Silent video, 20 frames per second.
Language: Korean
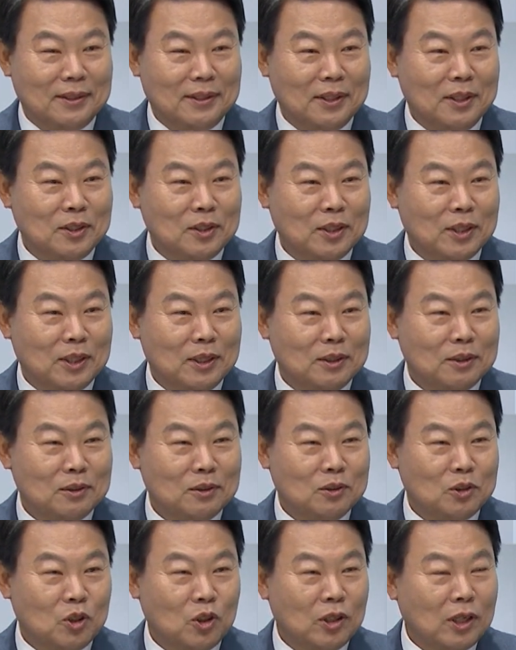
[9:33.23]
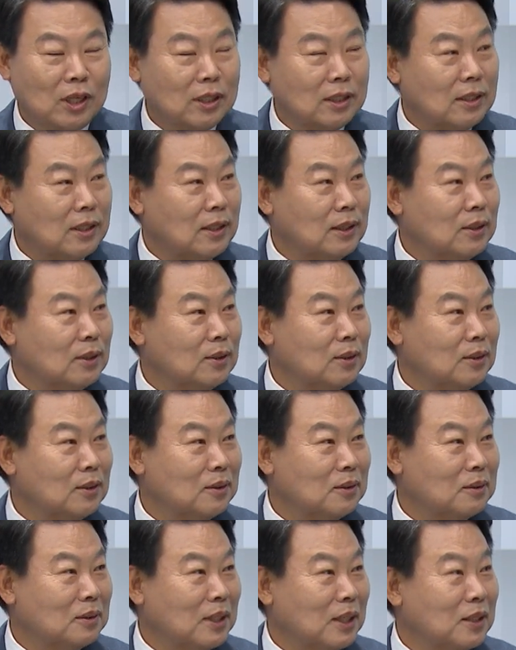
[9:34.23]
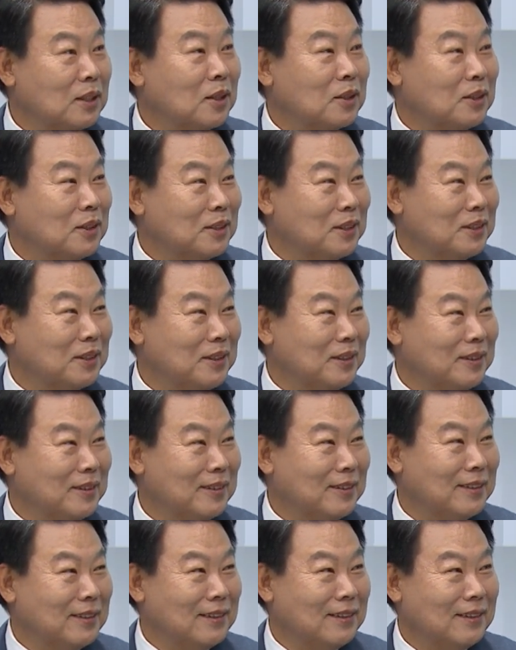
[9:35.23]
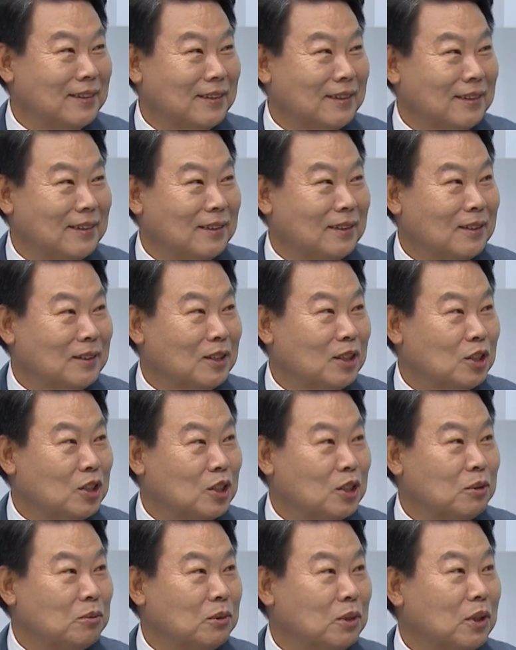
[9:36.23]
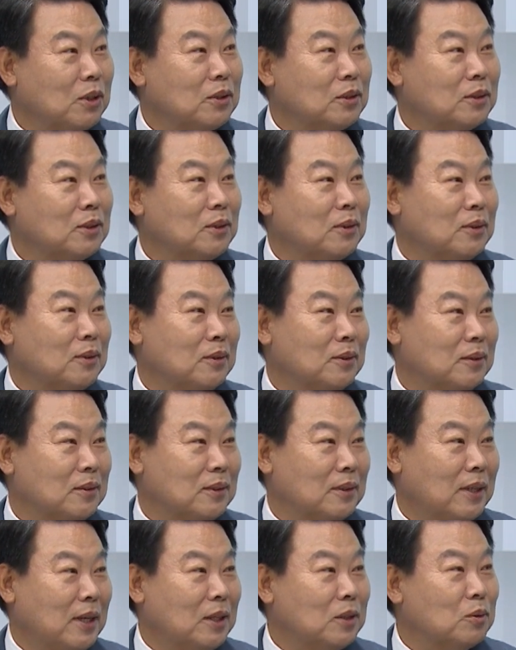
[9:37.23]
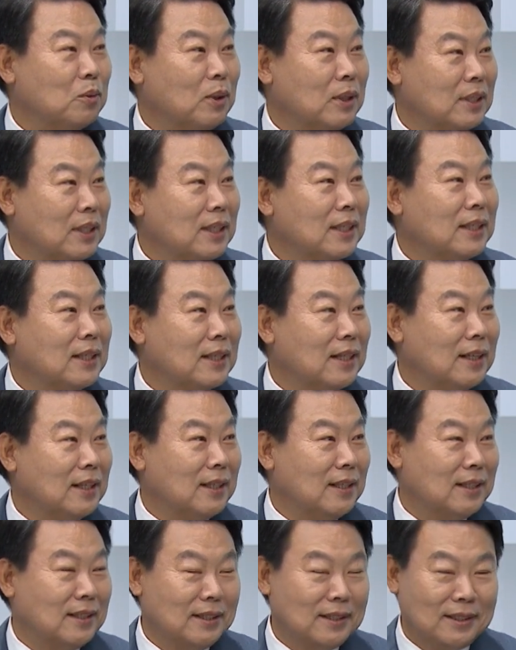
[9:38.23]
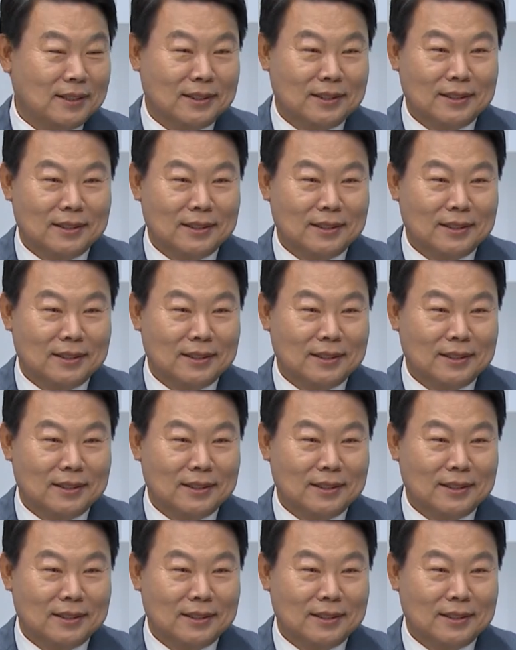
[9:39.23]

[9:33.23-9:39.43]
예전에는 천안이나 이런 데로 다녔거든요. 네. 그런데 지금 은 여기서 해소가 되니까 음.